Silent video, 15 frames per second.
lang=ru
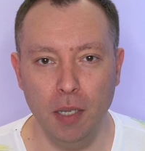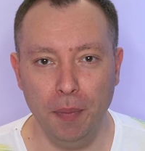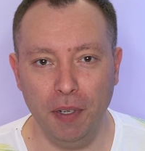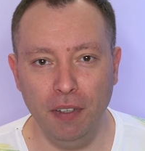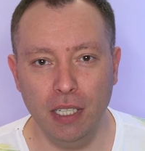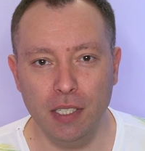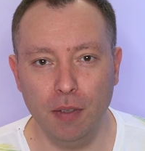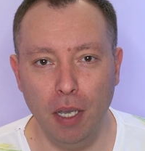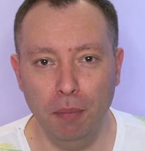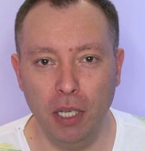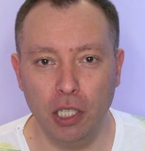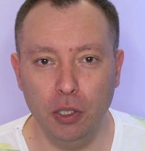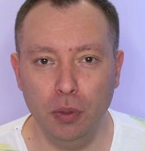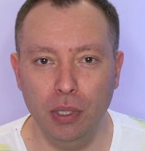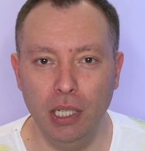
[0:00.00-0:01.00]
Всем привет, с вами
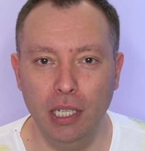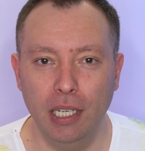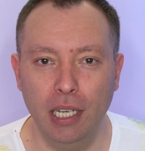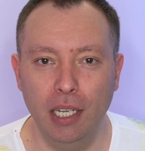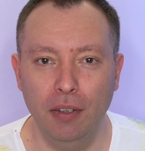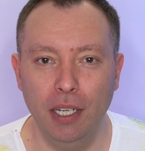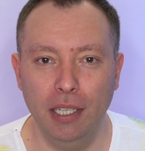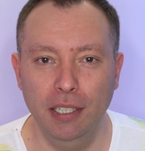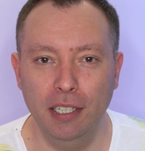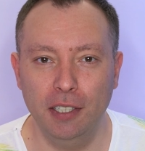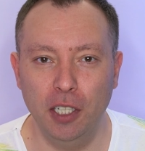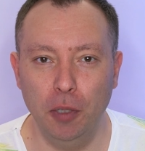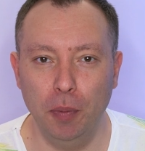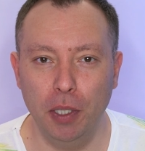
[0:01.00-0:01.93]
Артур, или как говорят некоторые